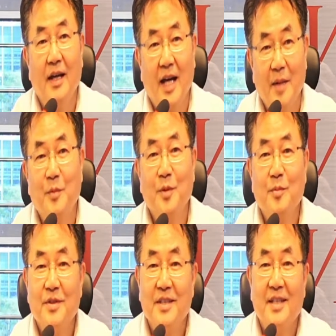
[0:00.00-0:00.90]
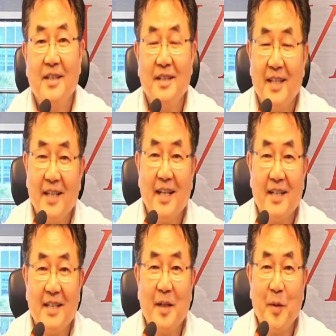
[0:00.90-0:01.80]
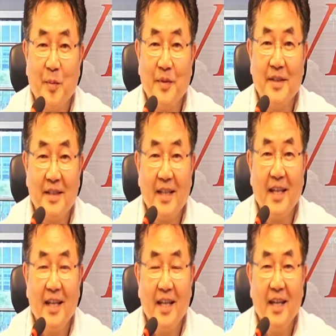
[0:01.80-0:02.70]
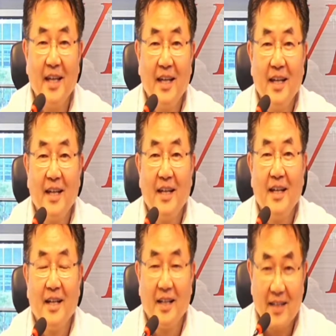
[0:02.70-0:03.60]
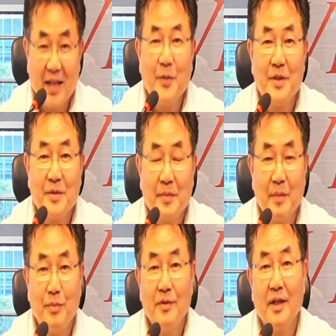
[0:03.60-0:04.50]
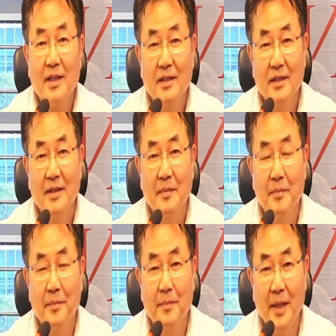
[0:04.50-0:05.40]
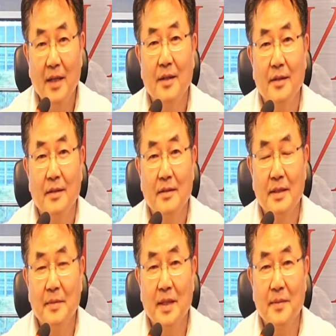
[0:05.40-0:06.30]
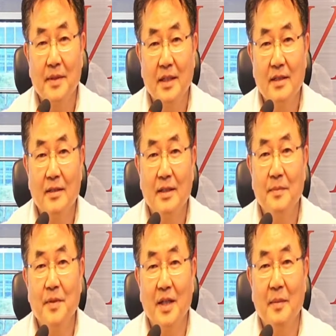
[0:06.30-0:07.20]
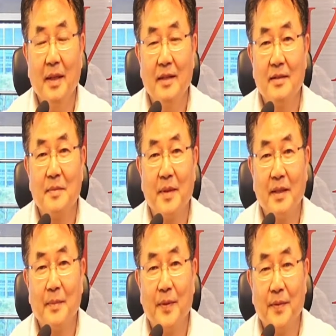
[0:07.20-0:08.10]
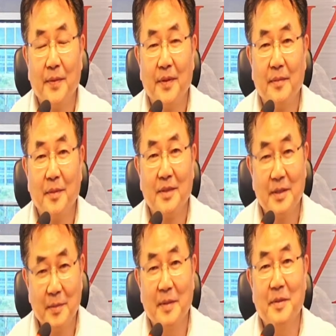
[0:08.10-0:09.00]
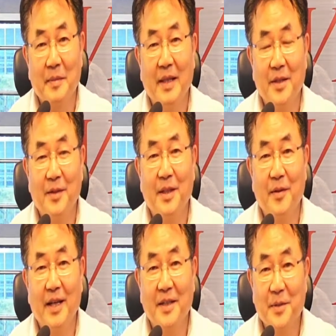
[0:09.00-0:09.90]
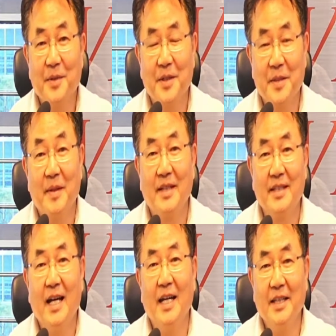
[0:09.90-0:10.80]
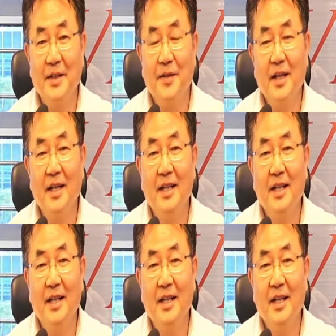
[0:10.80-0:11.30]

아무런 문제를 제기하는 사람이 없는 시대에 살고 있습니다. 불과 8년, 스티브 잡스가 2010년에 만든 스마트폰, 뭐 스티브 잡스가 만들었다고 하긴 좀 그렇지만 그 아이디어가